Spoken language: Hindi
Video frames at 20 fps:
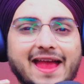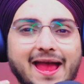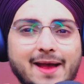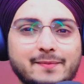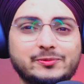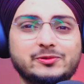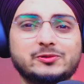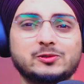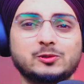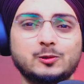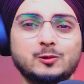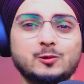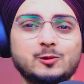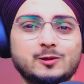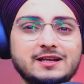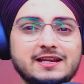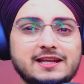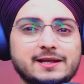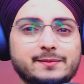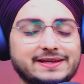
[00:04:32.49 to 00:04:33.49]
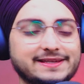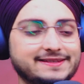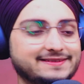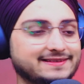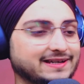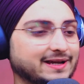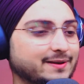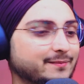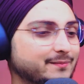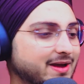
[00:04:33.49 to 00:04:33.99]
एब्सोल्युटली
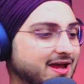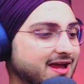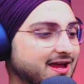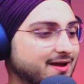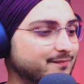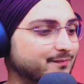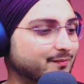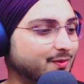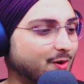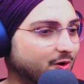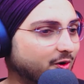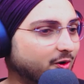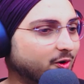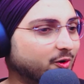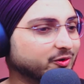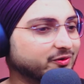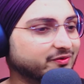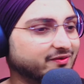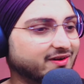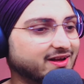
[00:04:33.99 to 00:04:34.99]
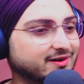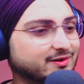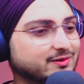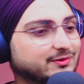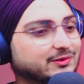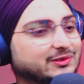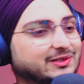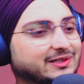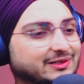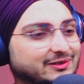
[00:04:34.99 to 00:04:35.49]
अमेजिंग है मैं बहुत बार
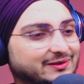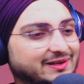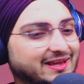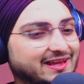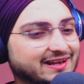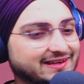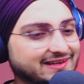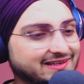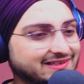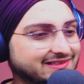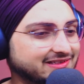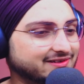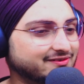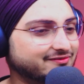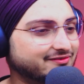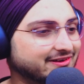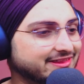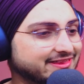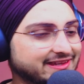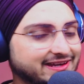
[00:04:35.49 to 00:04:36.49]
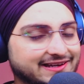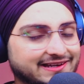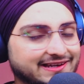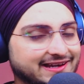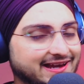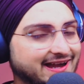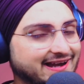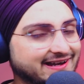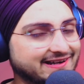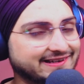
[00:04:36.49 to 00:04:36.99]
रो देता हूँ यार के जी एफ वन देख के
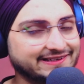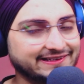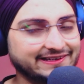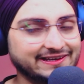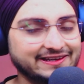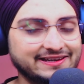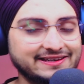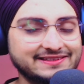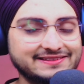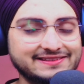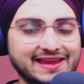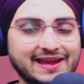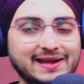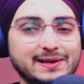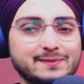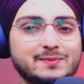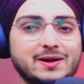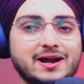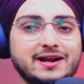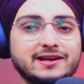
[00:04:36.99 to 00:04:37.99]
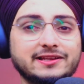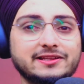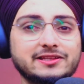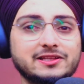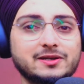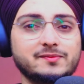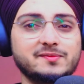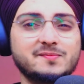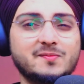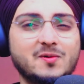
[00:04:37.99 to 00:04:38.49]
एंड ये सेकंड पार्ट के
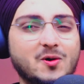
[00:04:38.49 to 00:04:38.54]
अंदर भी